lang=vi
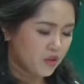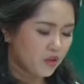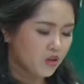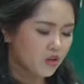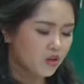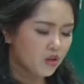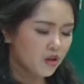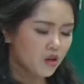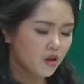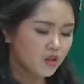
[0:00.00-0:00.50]

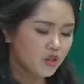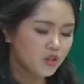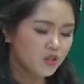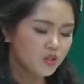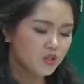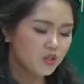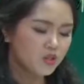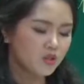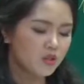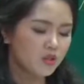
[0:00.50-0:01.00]
According
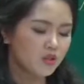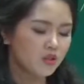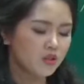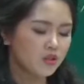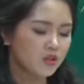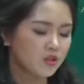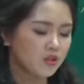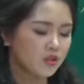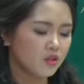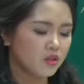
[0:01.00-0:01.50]
to
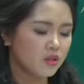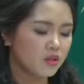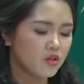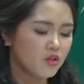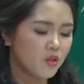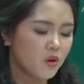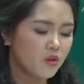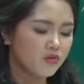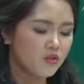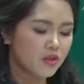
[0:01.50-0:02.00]
the
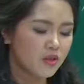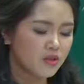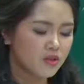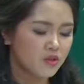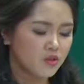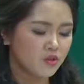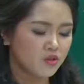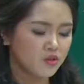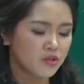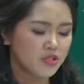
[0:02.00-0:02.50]

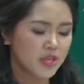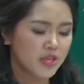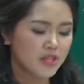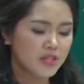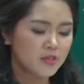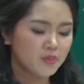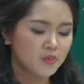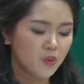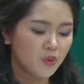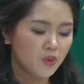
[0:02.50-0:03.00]
controversial
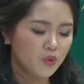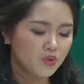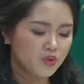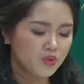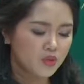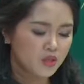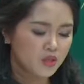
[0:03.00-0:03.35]
sunspot